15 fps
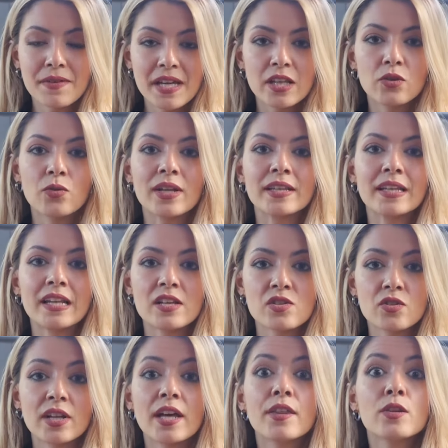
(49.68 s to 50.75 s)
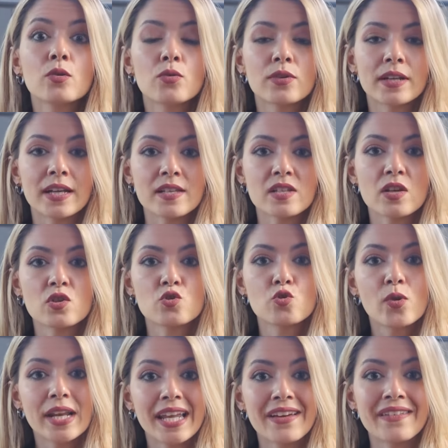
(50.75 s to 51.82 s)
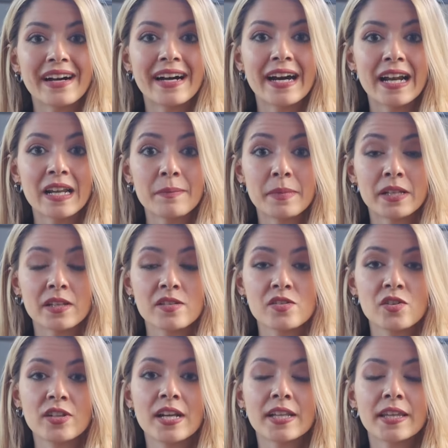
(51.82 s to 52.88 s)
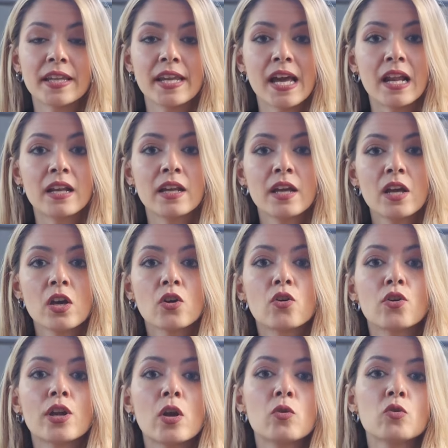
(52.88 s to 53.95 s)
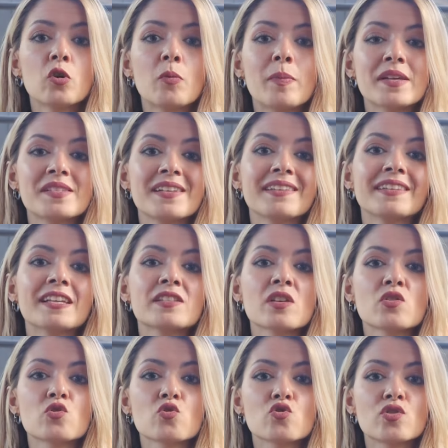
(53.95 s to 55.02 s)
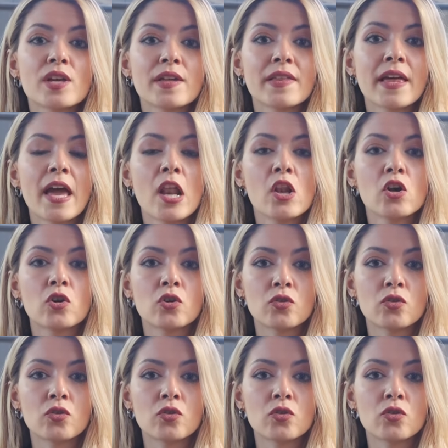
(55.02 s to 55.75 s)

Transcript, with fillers: bien durante las horas diurnas suele bajar la hipertensión arterial, con algunos pacientes sucede lo